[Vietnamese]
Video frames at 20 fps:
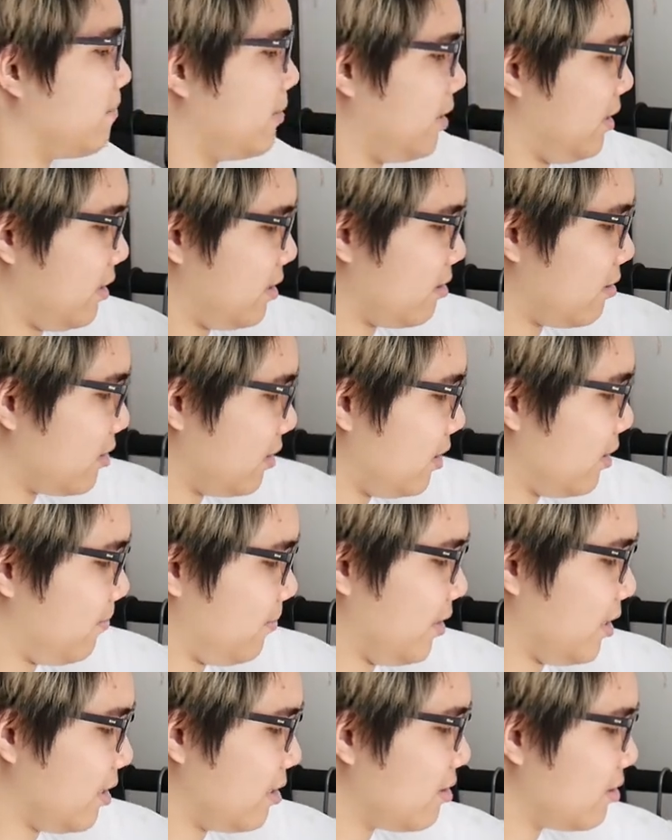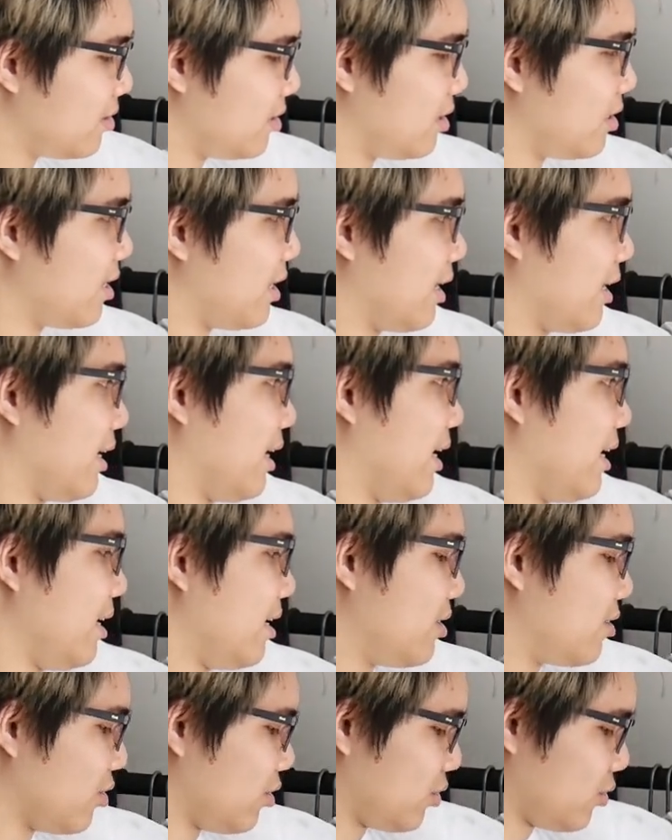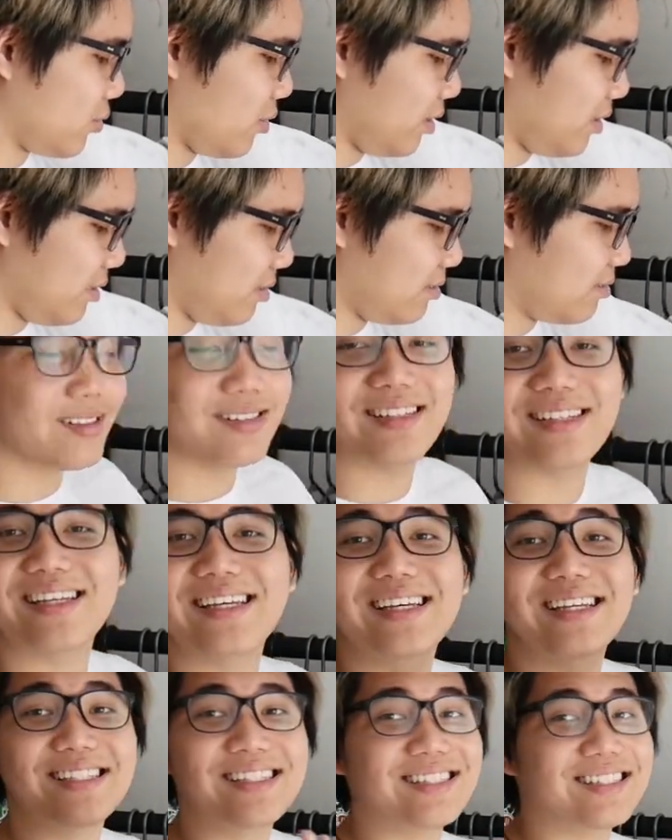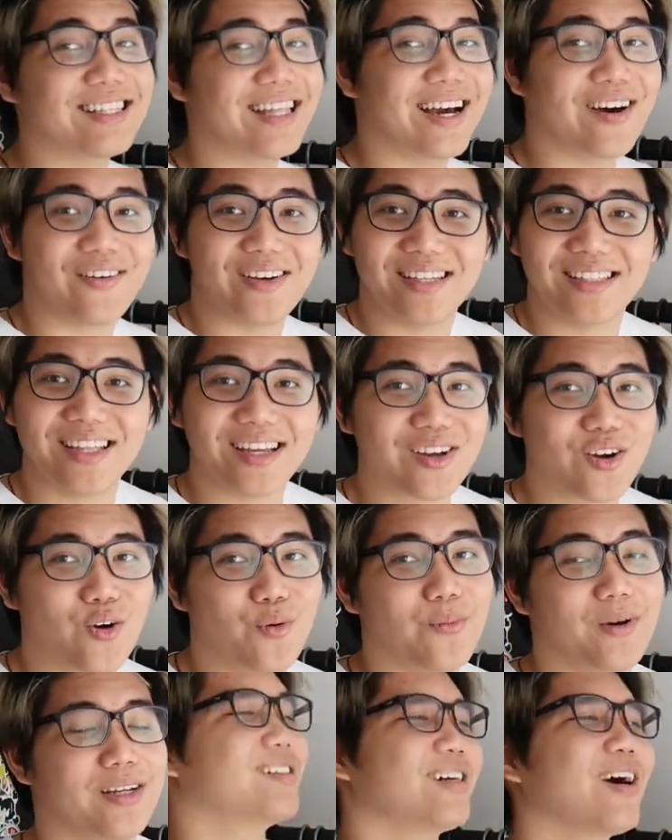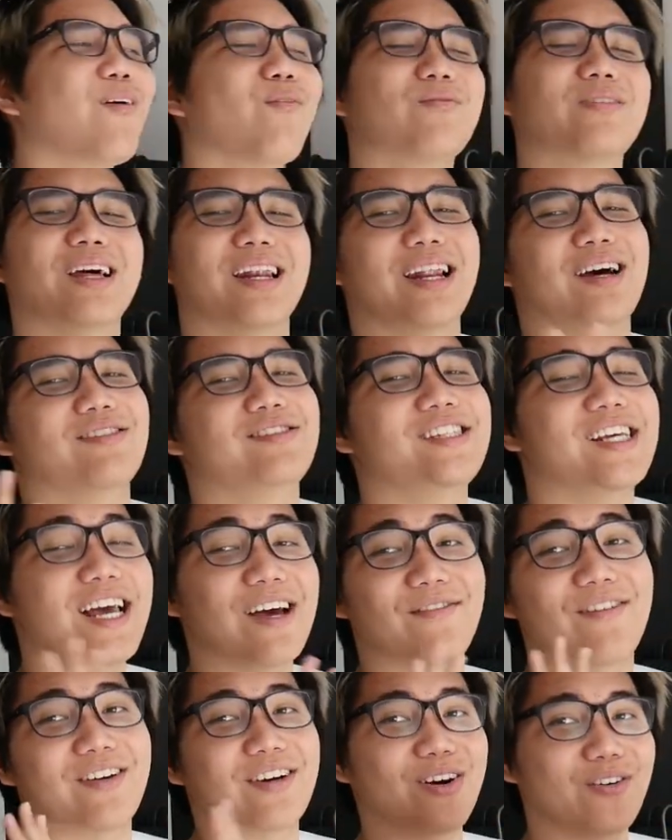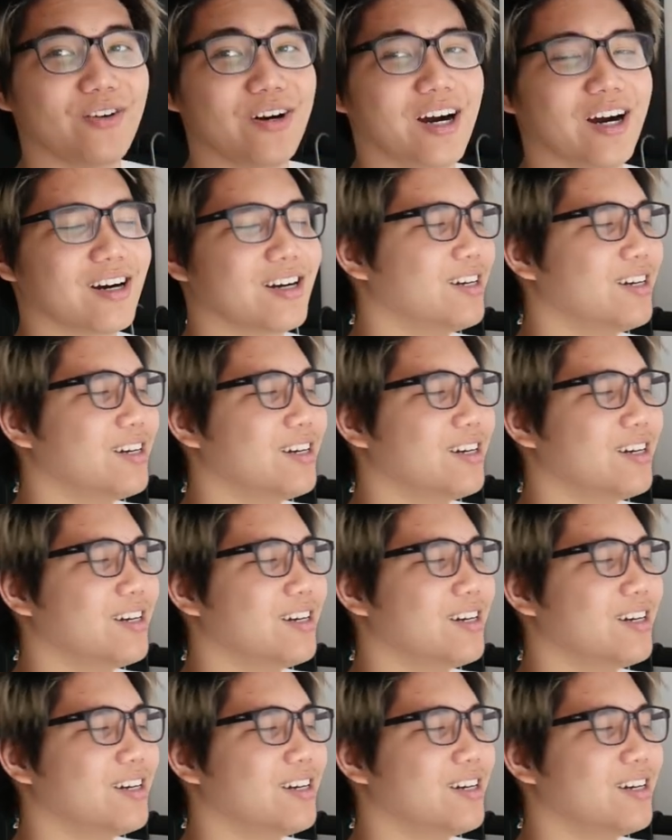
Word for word: Thì có cái điểm nhấn đó chính là cái drawstring y như theo ý thích của mình, không thể nào chê vào đâu được.